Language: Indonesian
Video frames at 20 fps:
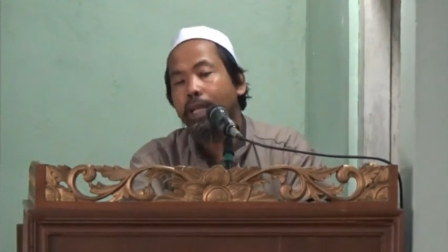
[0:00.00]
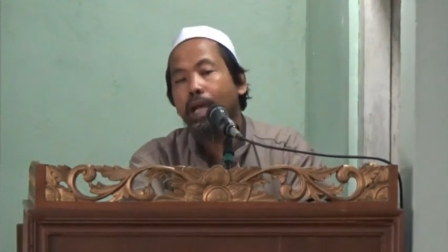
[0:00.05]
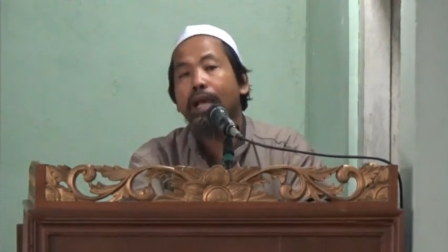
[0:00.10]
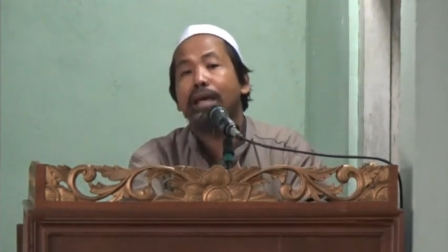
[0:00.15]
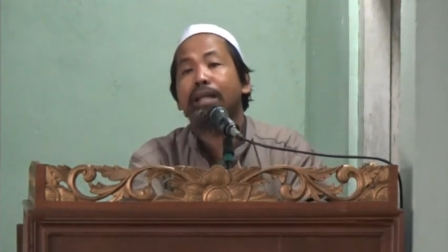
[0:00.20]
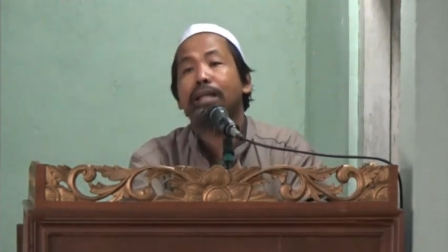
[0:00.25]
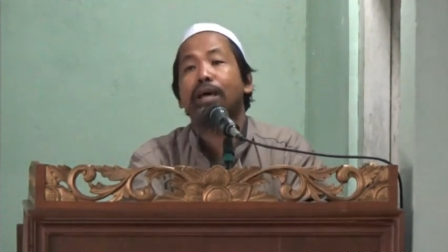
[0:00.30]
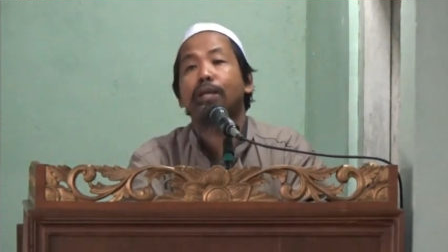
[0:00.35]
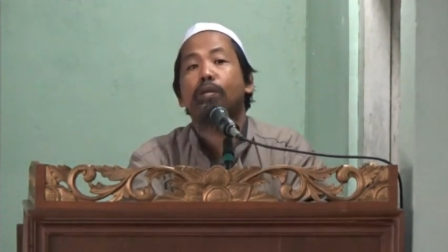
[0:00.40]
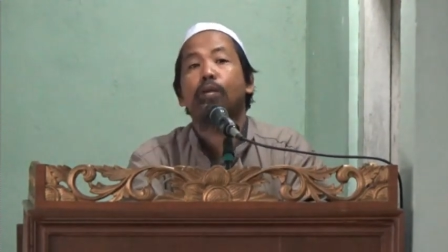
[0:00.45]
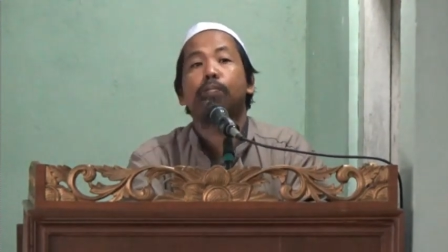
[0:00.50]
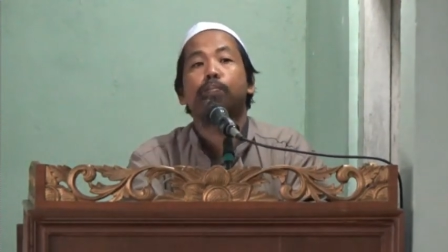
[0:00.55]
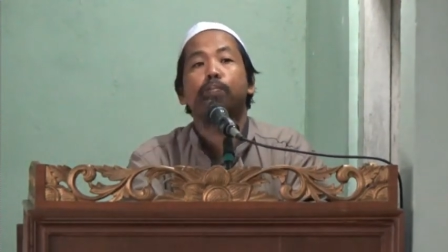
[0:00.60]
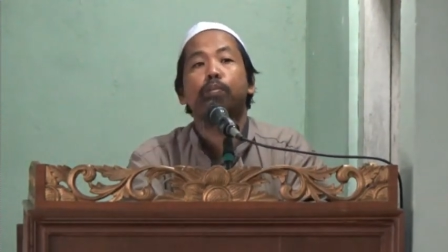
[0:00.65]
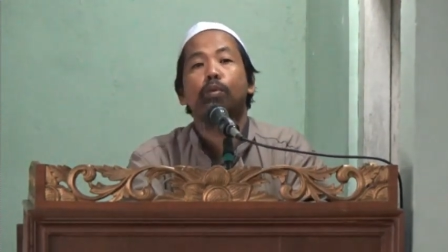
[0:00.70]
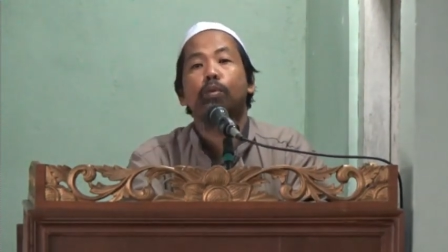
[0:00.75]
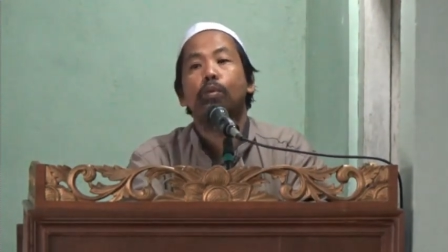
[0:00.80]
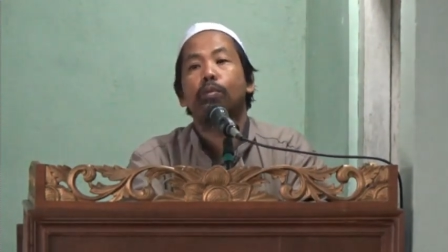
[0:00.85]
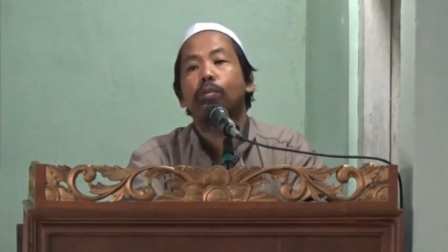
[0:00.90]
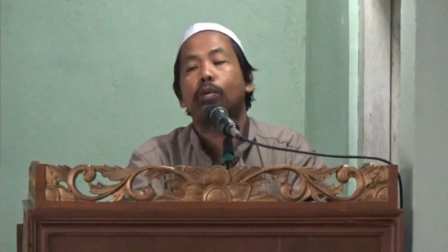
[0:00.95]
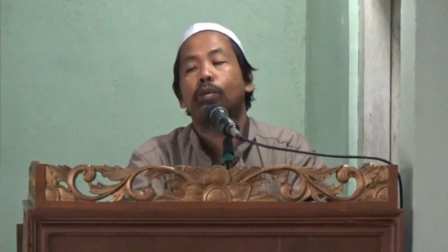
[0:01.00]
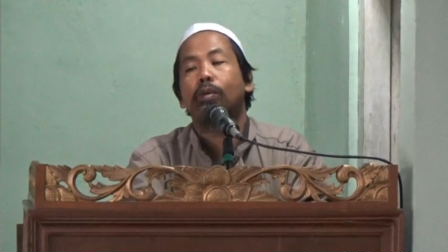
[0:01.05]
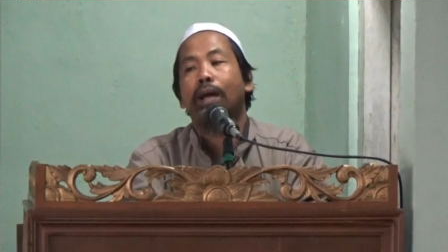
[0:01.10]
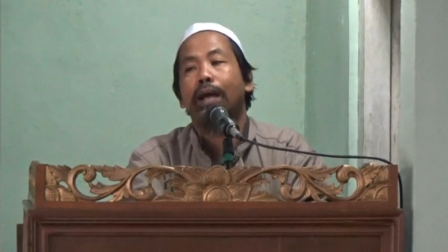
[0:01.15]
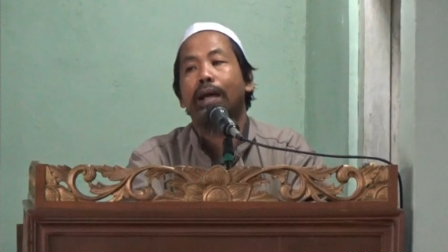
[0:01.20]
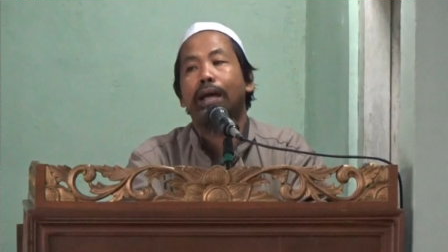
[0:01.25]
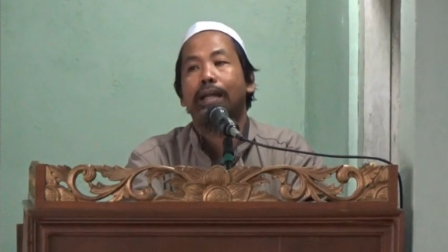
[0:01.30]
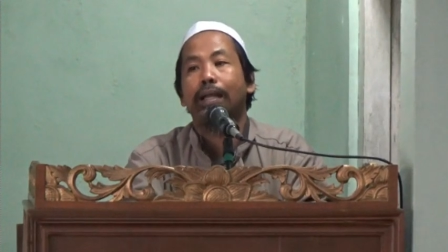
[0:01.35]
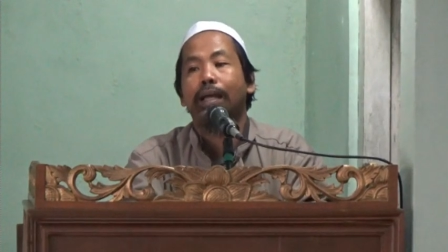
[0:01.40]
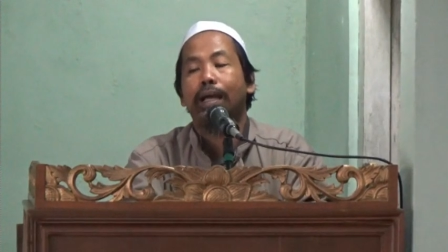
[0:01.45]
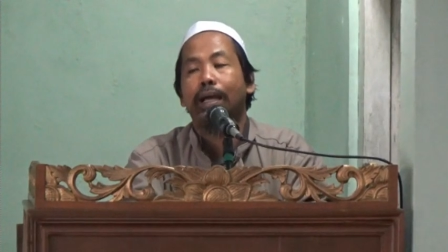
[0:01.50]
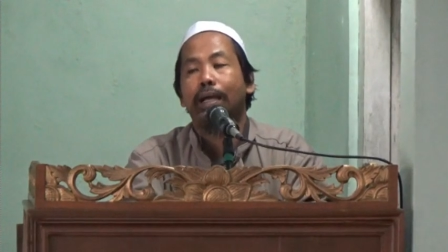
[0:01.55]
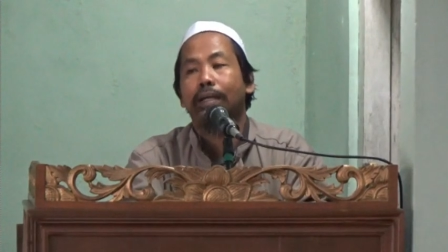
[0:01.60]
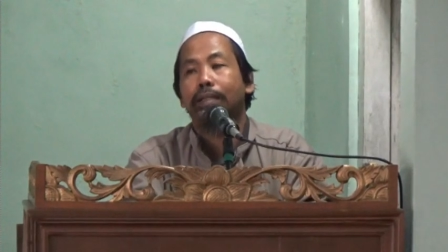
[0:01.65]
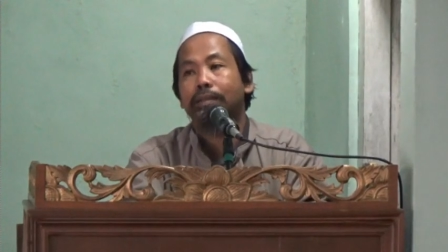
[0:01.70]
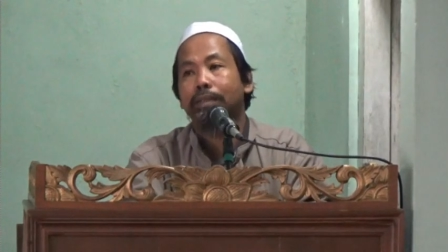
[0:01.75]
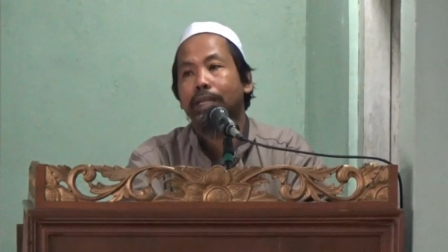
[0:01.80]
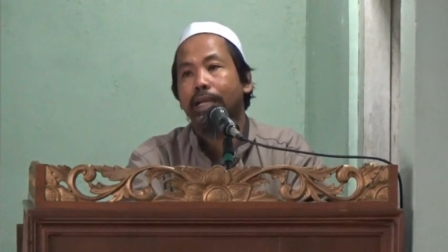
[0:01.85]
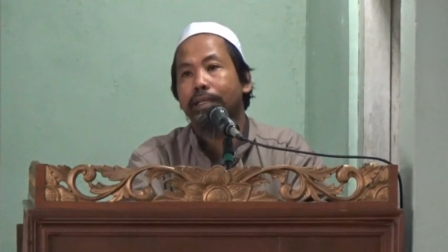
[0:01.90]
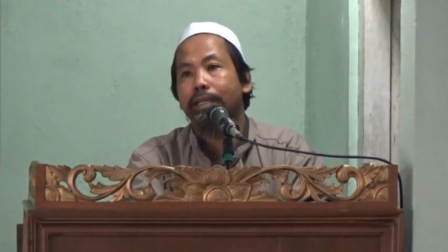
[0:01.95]
Ana rabbukumul
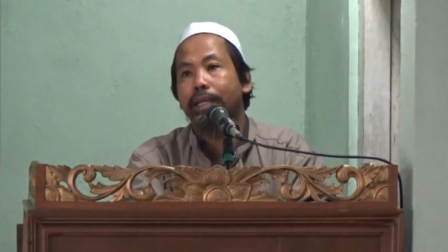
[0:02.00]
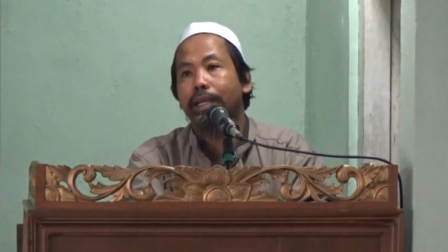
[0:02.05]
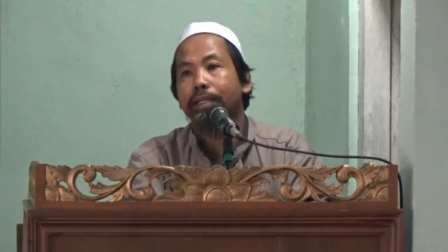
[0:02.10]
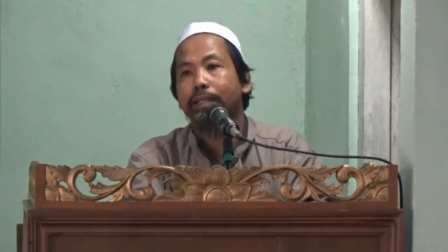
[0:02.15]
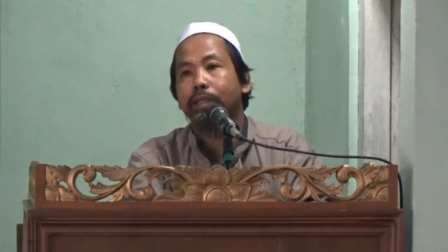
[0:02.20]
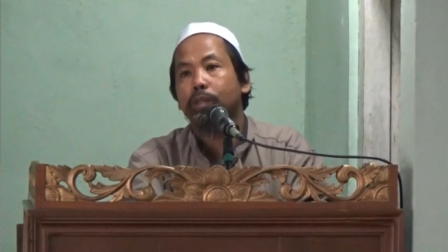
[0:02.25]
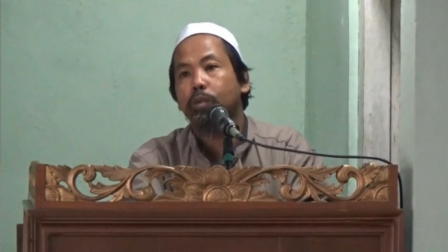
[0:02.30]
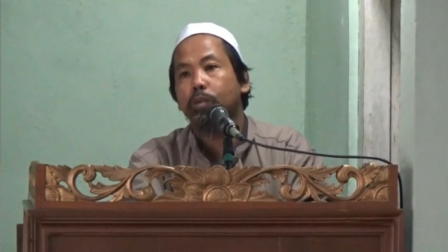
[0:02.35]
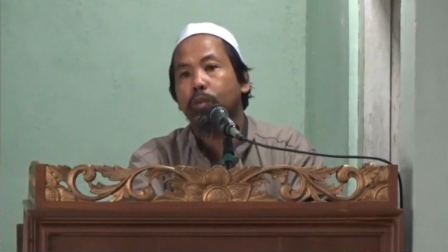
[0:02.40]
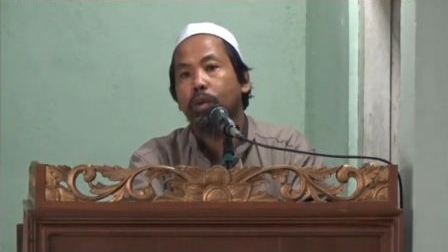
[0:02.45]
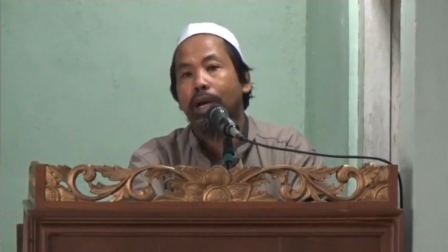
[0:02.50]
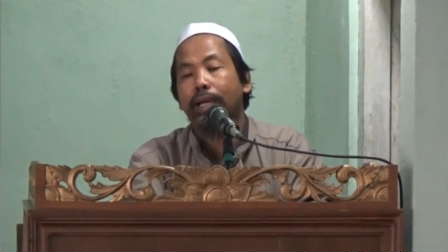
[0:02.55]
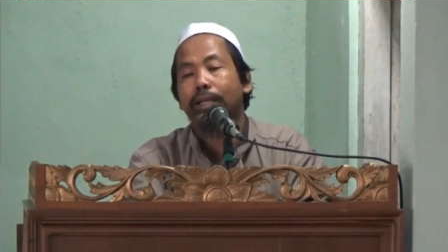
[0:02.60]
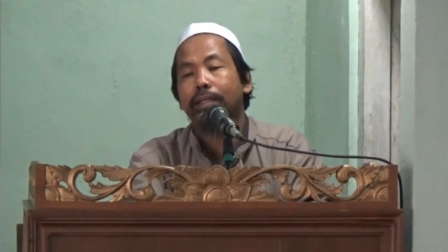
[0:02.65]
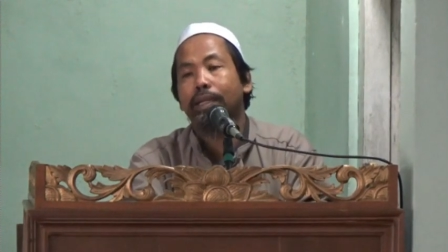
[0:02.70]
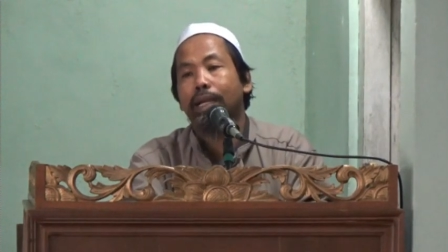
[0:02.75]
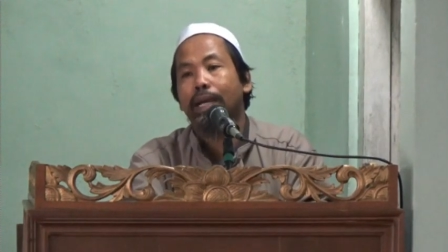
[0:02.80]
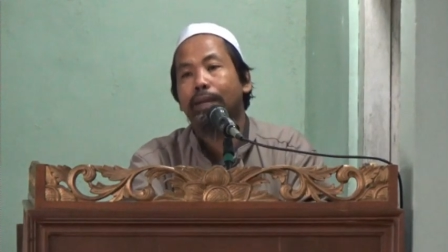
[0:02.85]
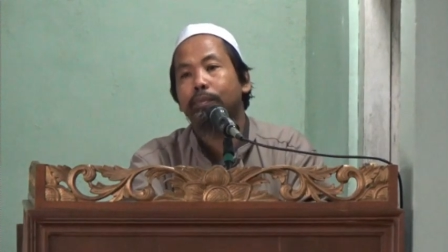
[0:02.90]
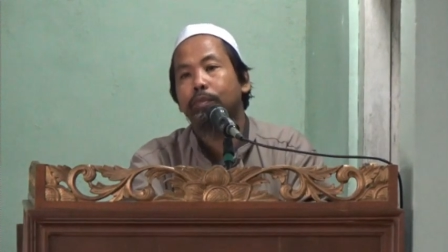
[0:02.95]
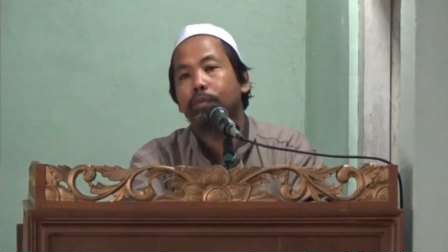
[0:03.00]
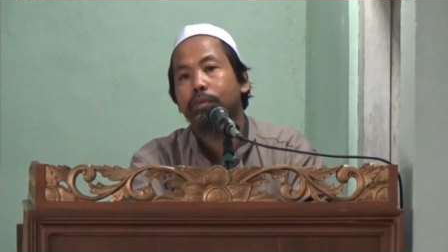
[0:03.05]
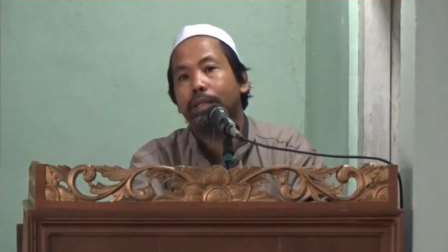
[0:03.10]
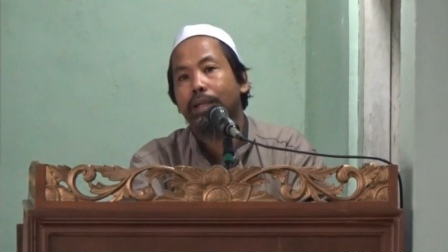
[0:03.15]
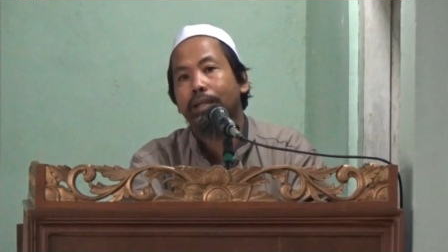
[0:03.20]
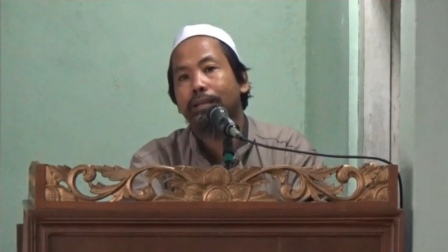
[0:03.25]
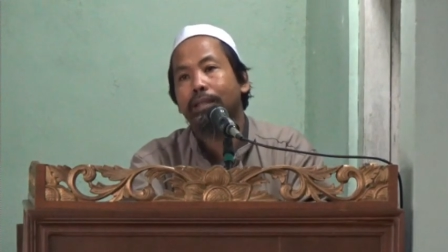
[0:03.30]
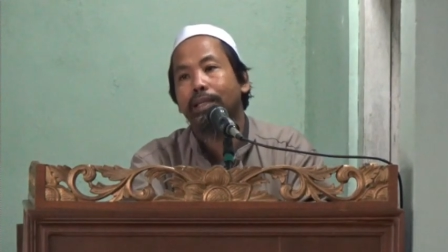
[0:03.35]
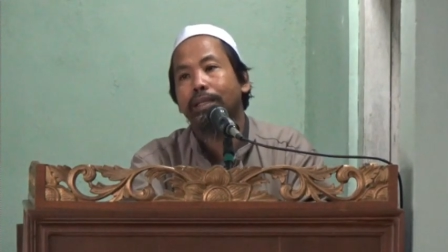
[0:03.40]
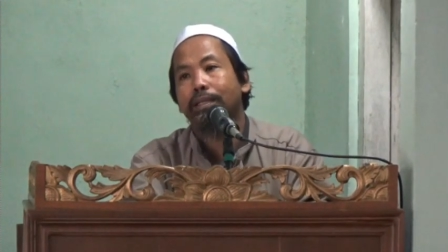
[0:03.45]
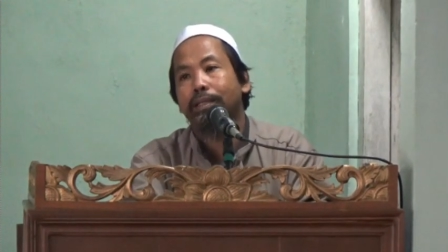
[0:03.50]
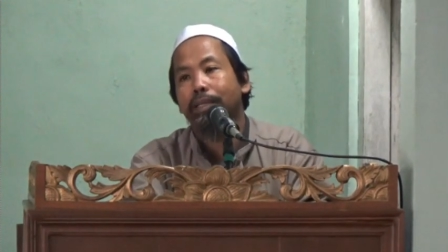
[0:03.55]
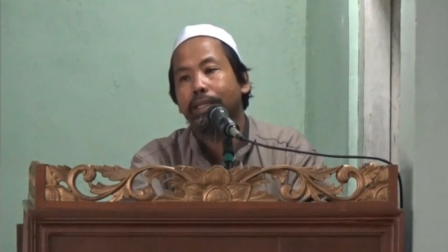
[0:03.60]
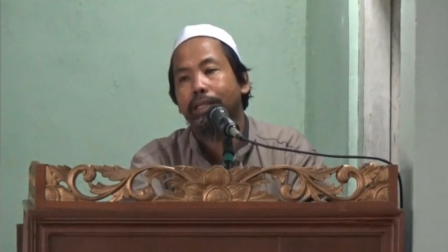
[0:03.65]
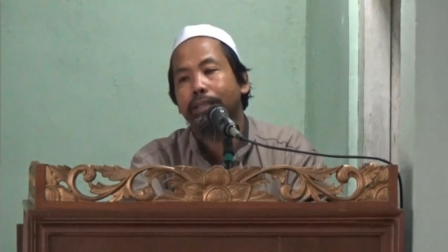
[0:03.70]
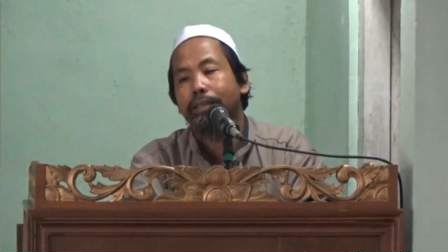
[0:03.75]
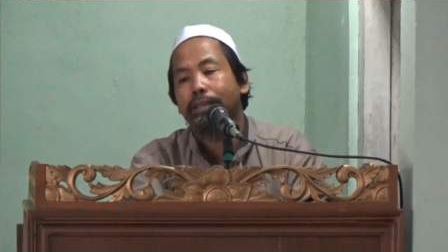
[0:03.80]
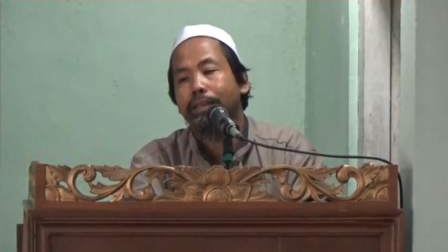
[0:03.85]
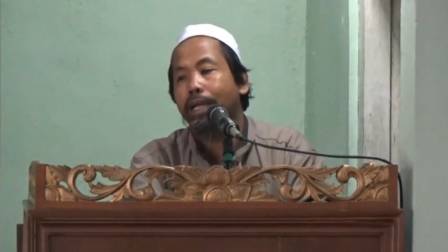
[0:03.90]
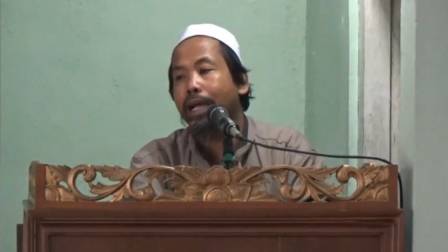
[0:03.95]
a'la. Saya ini Tuhan kamu
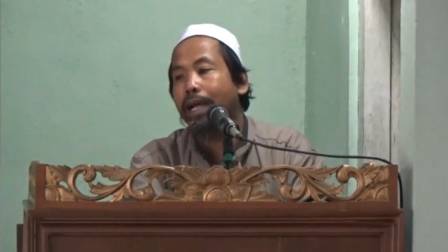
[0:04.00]
tertinggi.